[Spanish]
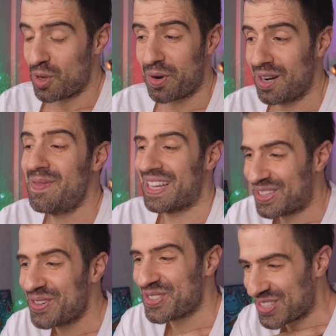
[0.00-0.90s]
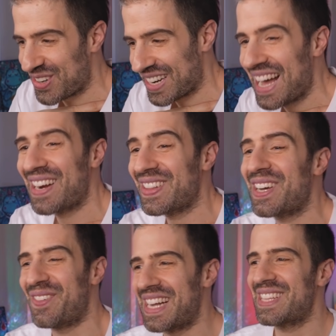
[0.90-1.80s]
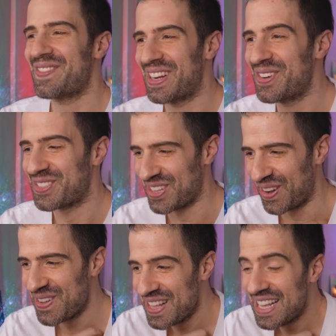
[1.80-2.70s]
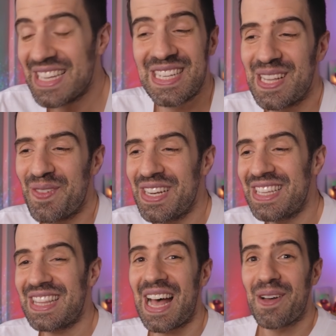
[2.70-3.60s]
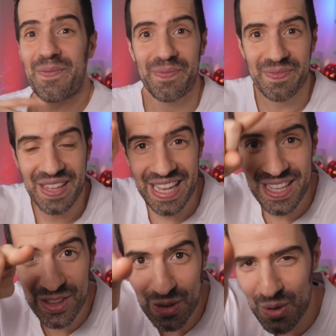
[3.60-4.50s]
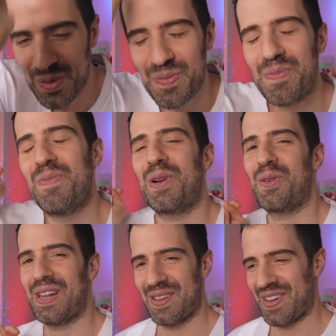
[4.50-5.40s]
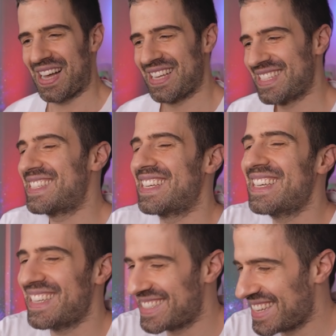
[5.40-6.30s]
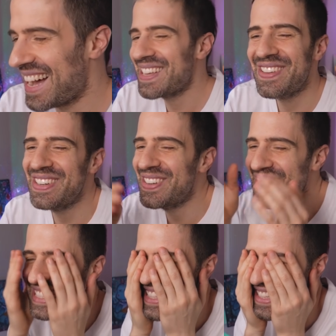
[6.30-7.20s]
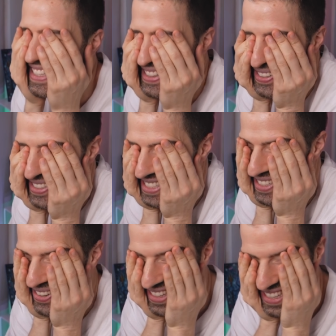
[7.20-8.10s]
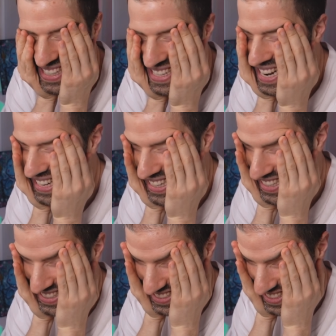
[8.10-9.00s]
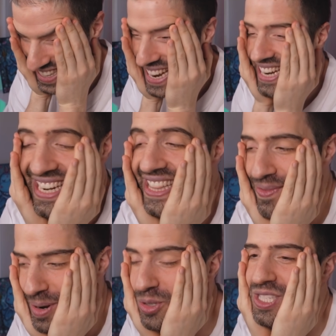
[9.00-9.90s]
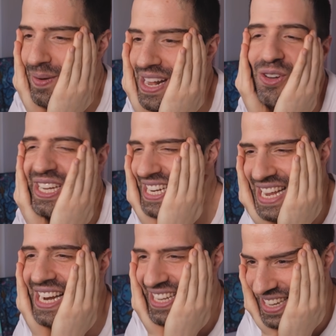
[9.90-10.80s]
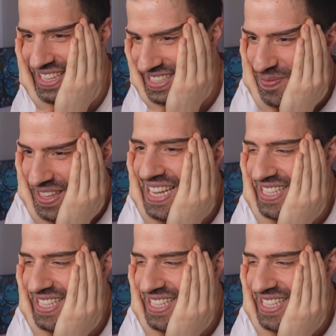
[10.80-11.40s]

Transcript: problema tuyo, claro, está como Nati Peluso. Si te molesta, es tu problema. Sí, ay, no, ese TikTok, chicos, qué genial que es. Nati Peluso sabrá lo genial que es ese